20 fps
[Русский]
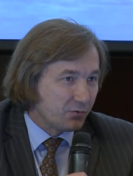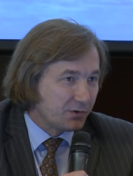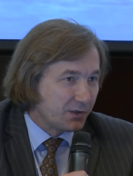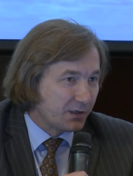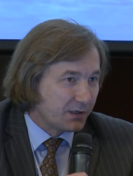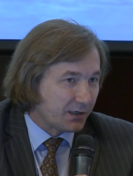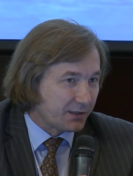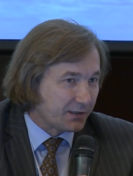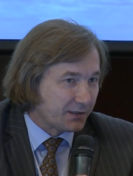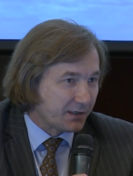
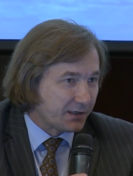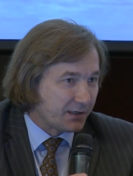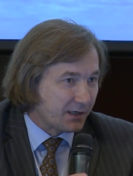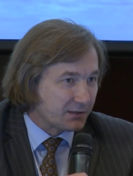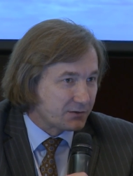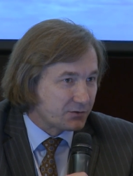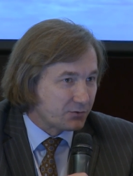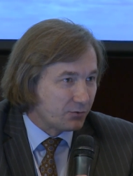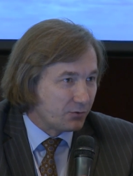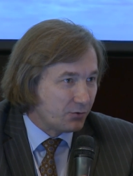
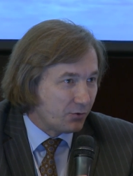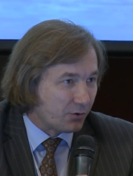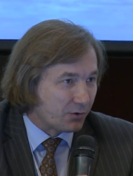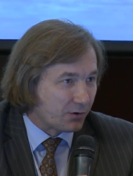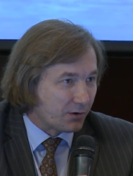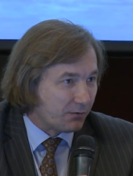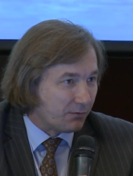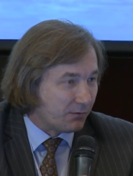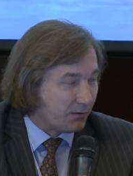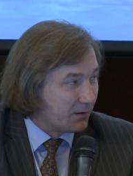декортикацию
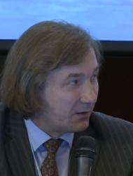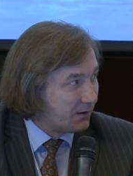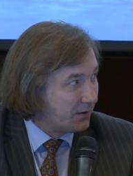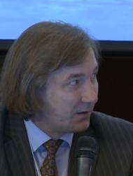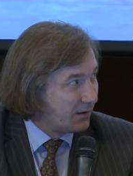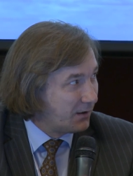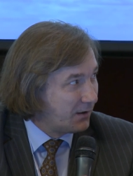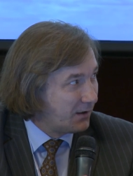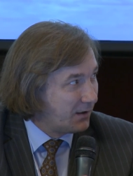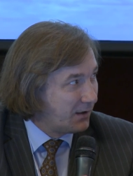легкого.
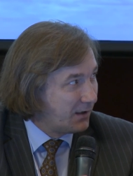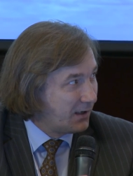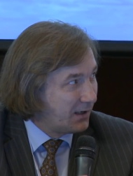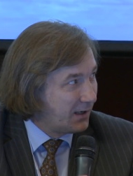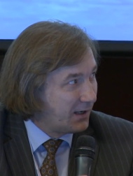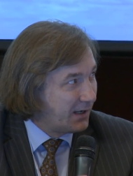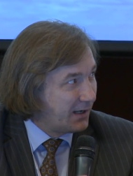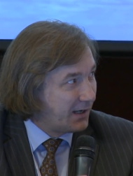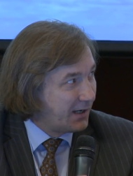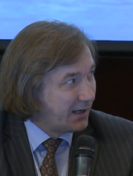
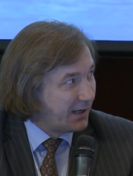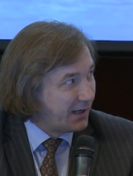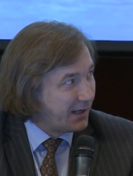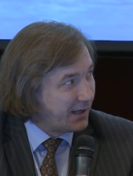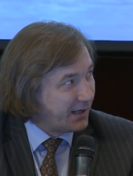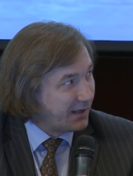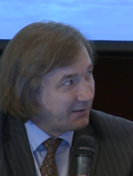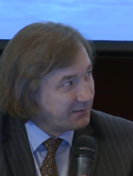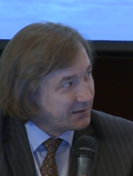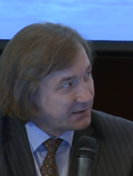
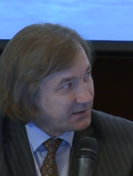Вы